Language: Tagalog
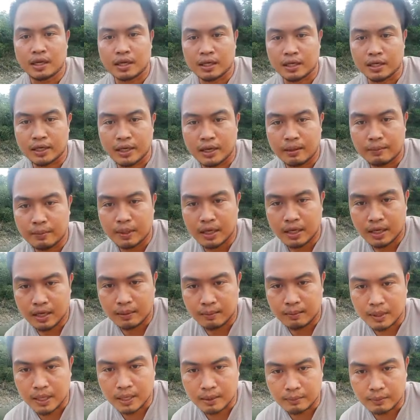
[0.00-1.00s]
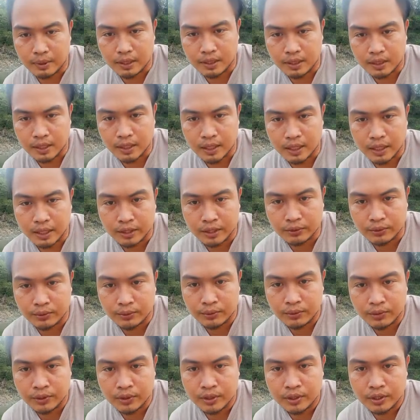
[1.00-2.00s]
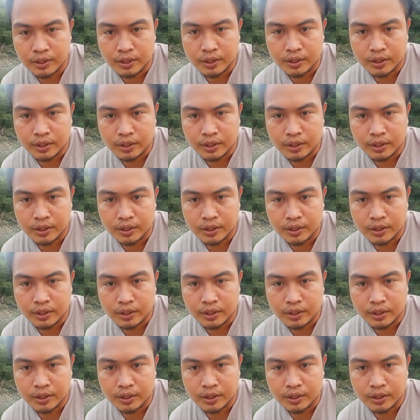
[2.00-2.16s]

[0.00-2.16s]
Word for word: agyaman ak amin kada kayo.